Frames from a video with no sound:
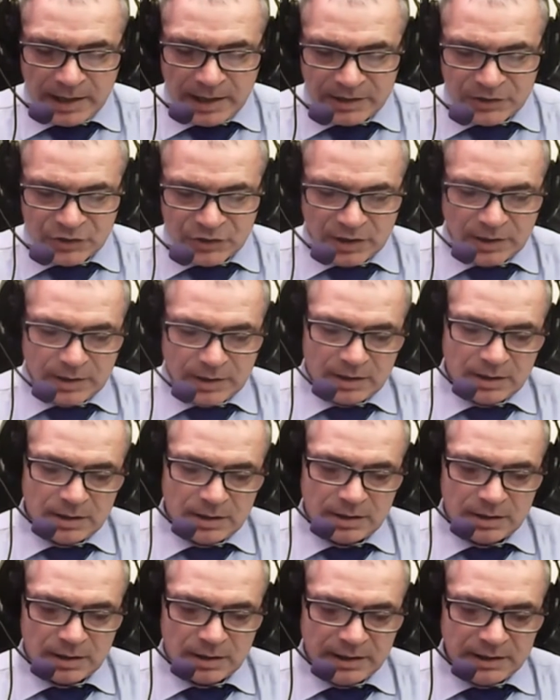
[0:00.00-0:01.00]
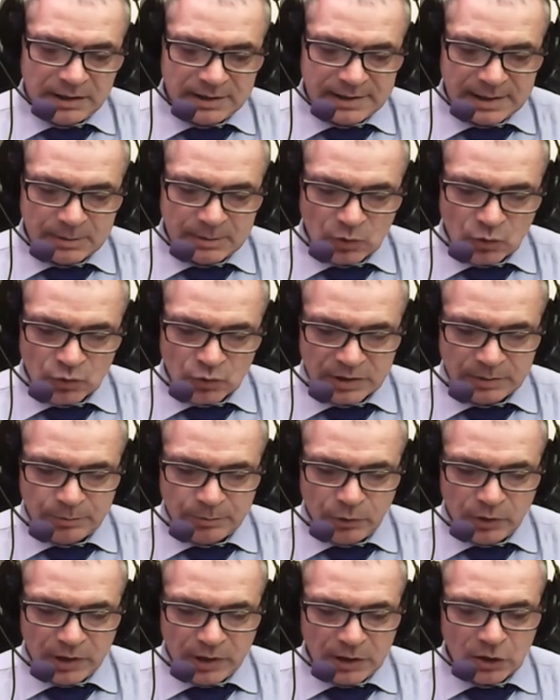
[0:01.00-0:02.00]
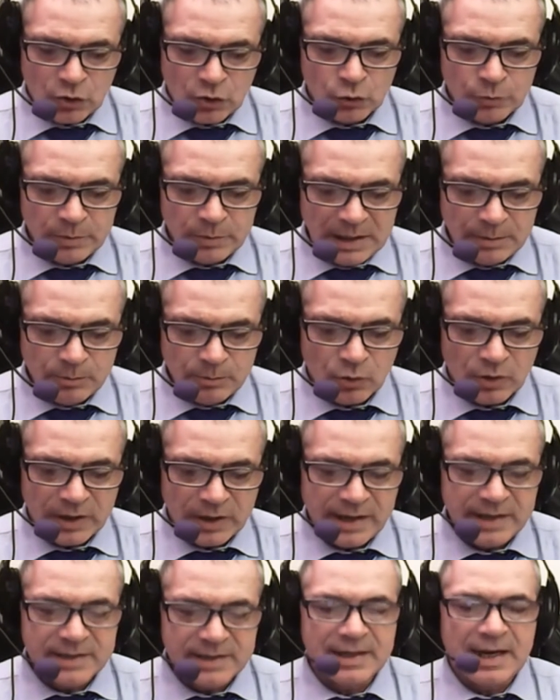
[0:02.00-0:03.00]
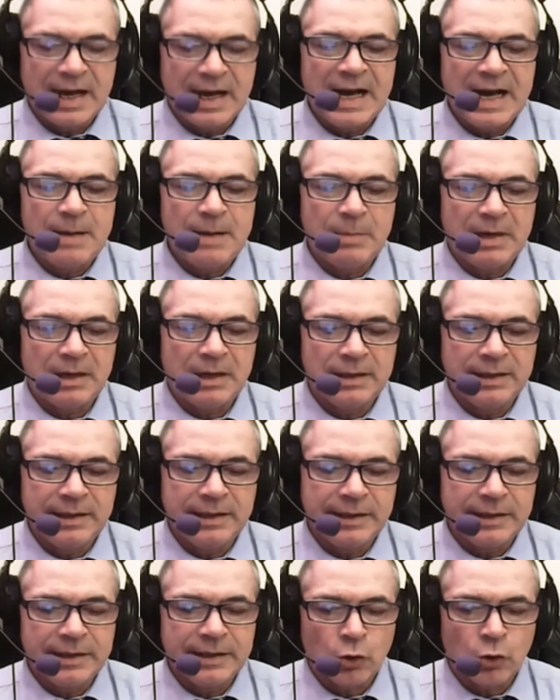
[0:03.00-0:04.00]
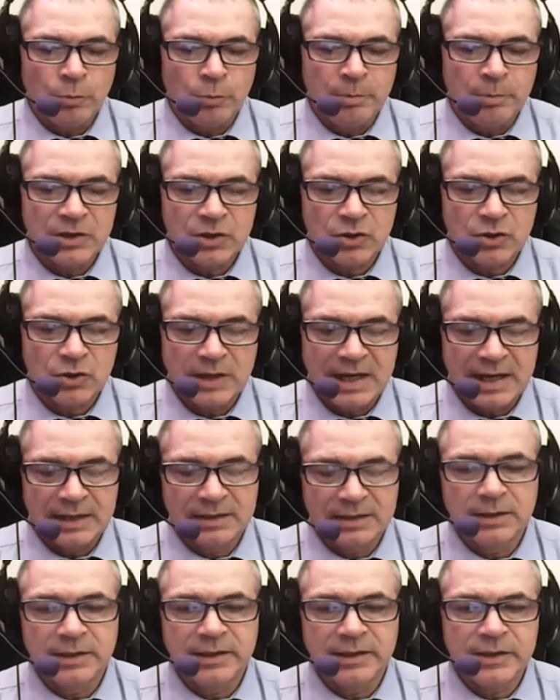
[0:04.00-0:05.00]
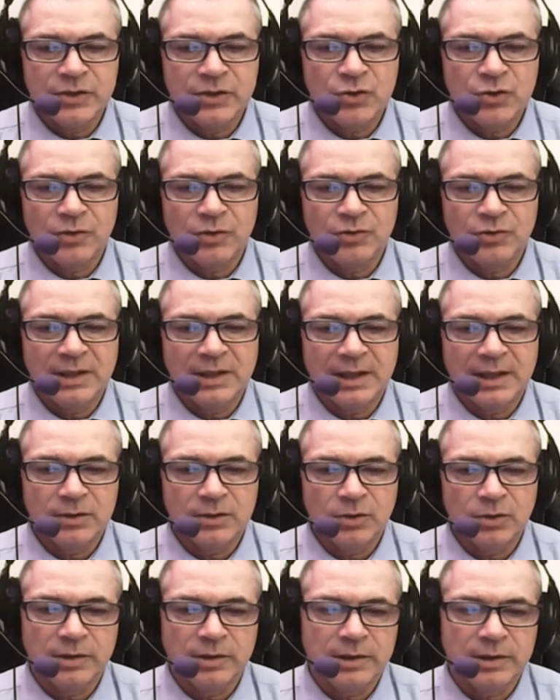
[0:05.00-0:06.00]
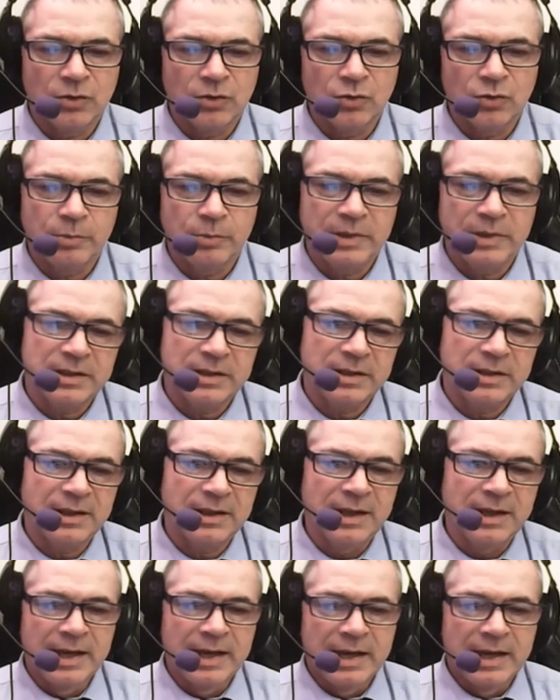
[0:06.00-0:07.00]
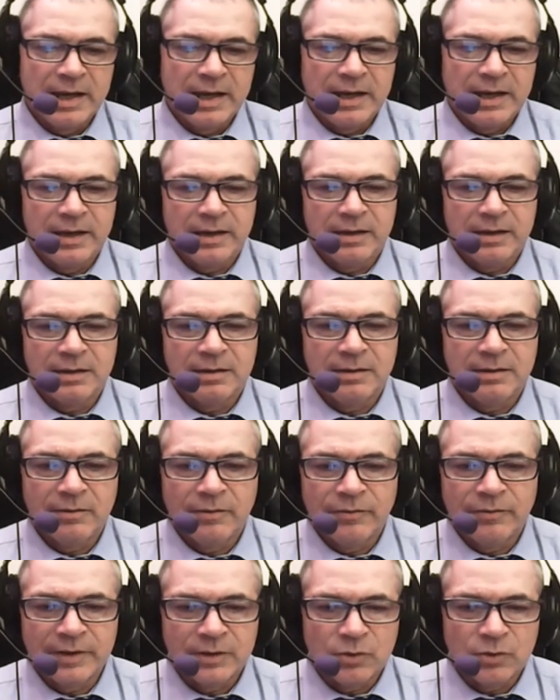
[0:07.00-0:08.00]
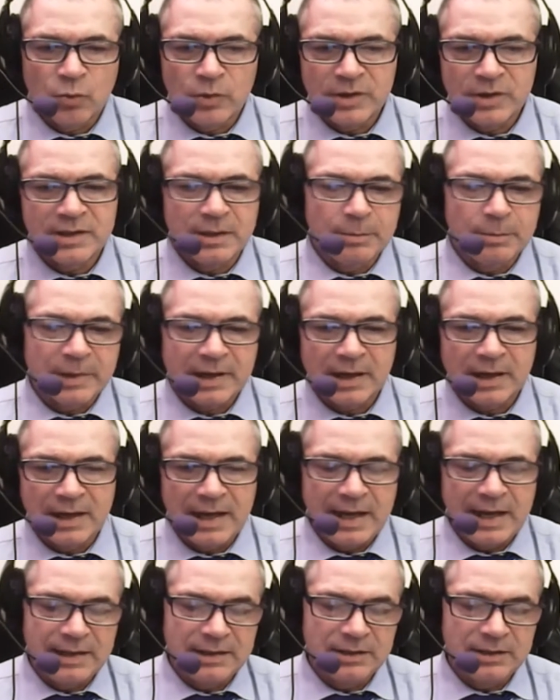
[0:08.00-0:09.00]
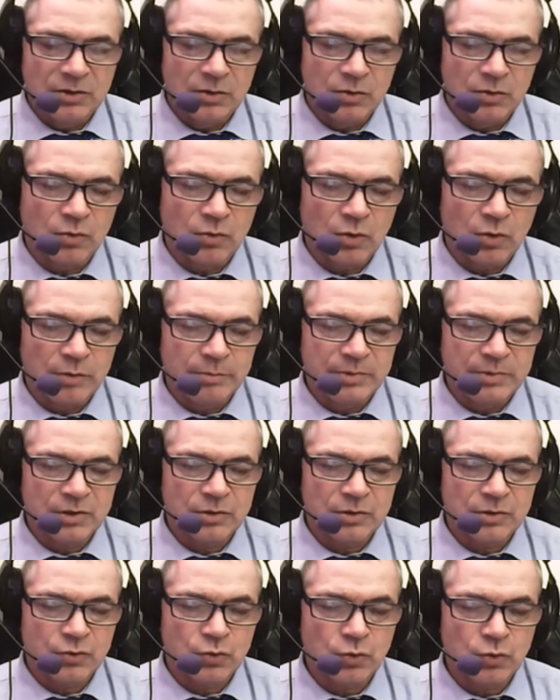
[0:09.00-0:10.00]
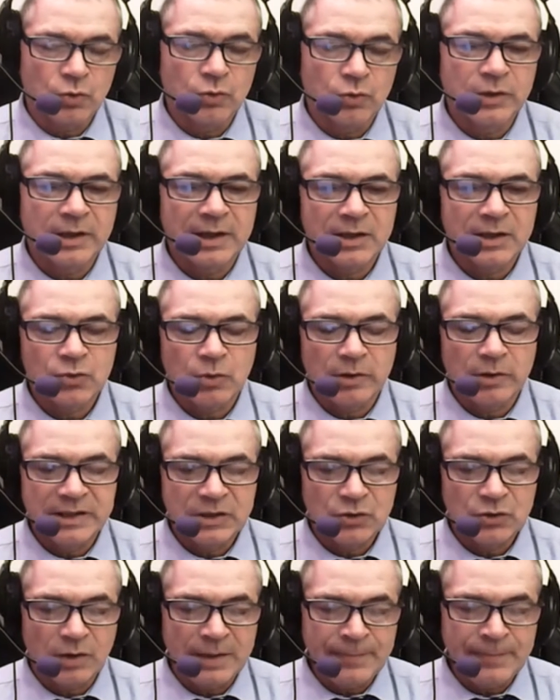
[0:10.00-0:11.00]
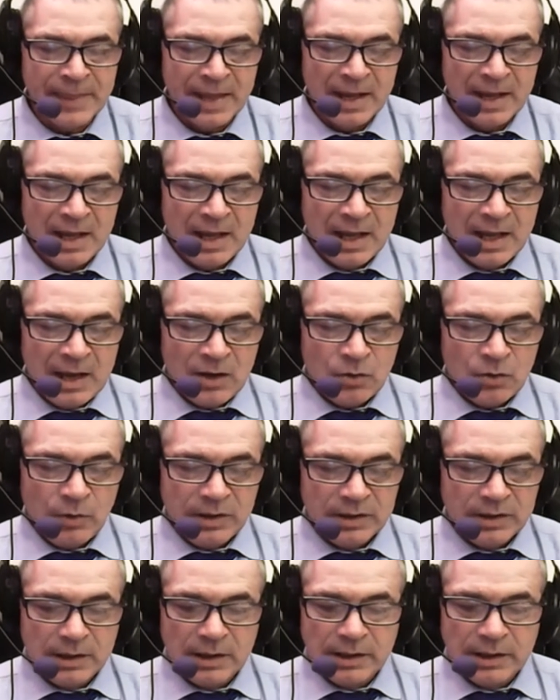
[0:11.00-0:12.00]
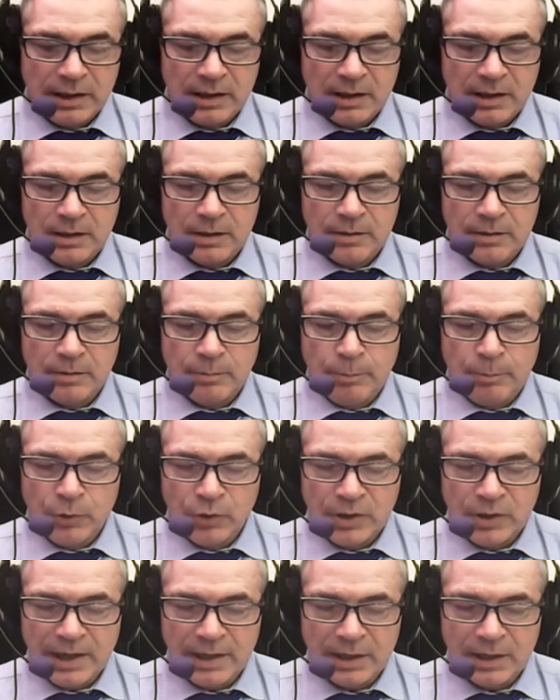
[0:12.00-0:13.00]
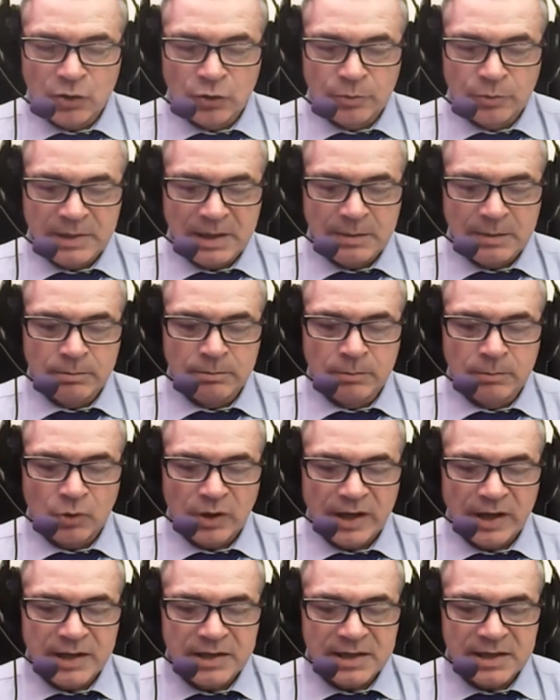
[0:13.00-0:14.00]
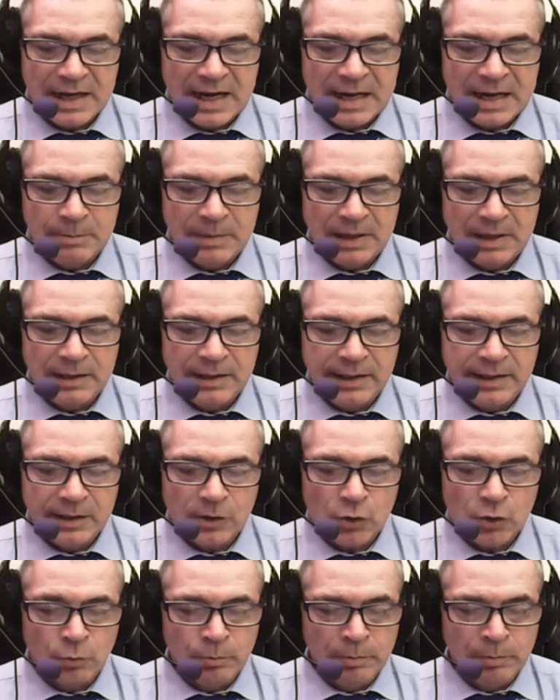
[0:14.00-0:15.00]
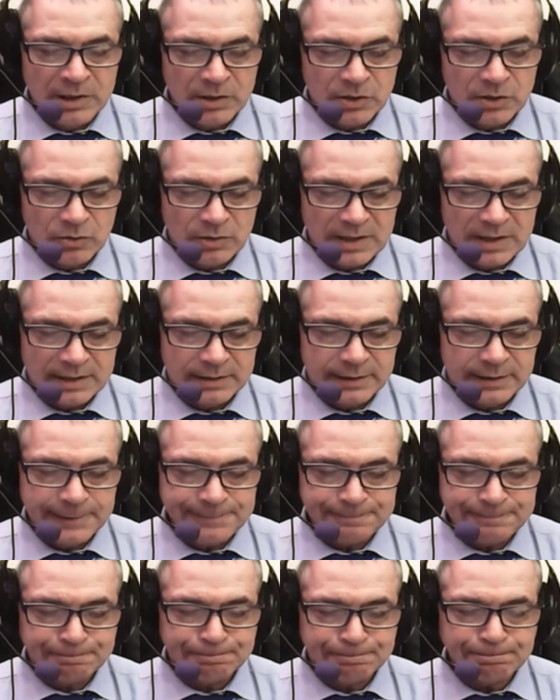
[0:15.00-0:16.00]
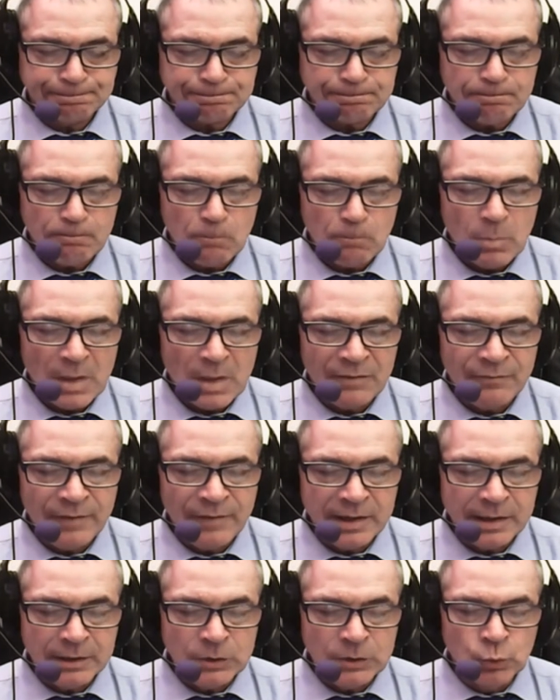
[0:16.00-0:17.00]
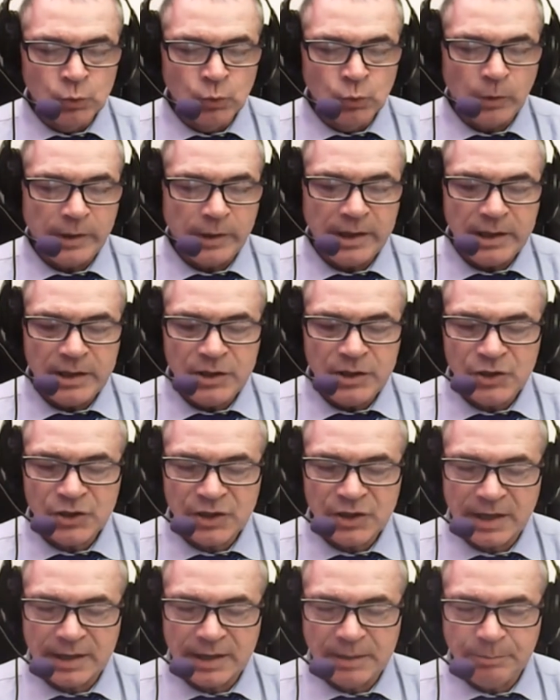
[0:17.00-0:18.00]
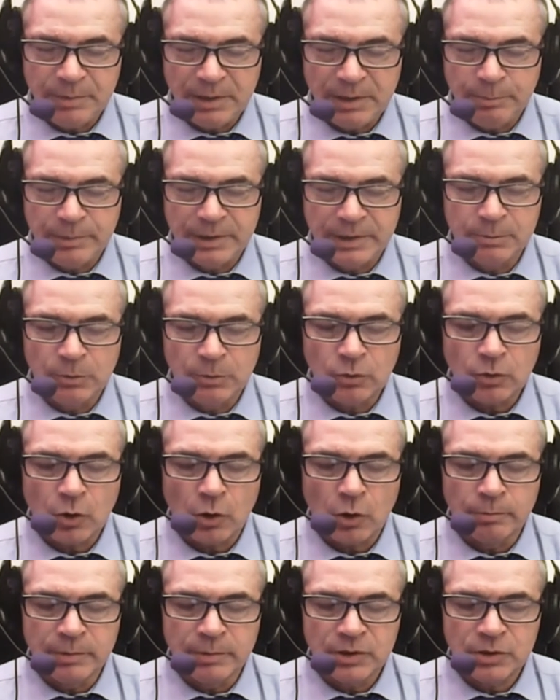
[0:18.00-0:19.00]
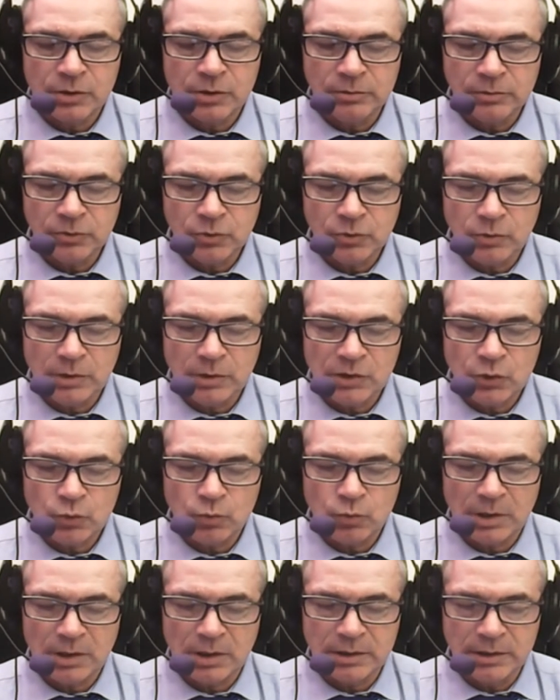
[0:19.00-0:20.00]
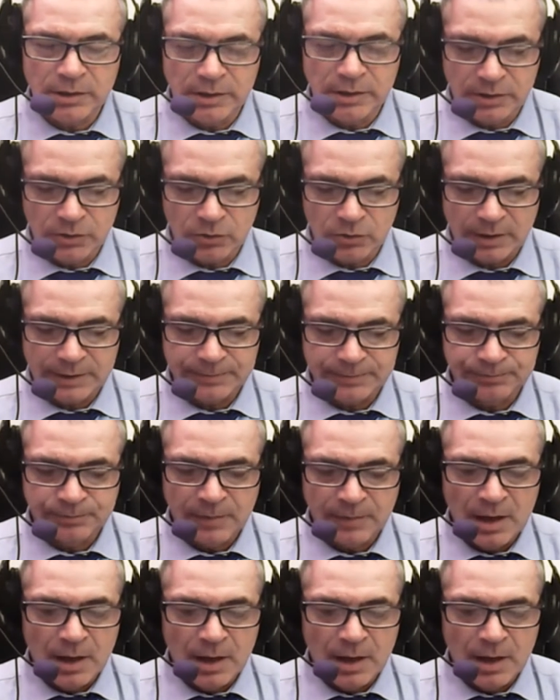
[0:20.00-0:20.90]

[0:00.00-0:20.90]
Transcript: E dice, eh, iniziamo così, poiché l'economia borghese ama le Robinsonate, cioè ogni tanto gli economisti eh, fanno questi paralleli con Robinson solo nella sua isola, quindi eh, poiché l'economia borghese ama le Robinsonate, venga dunque in scena per primo Robinson sulla sua isola.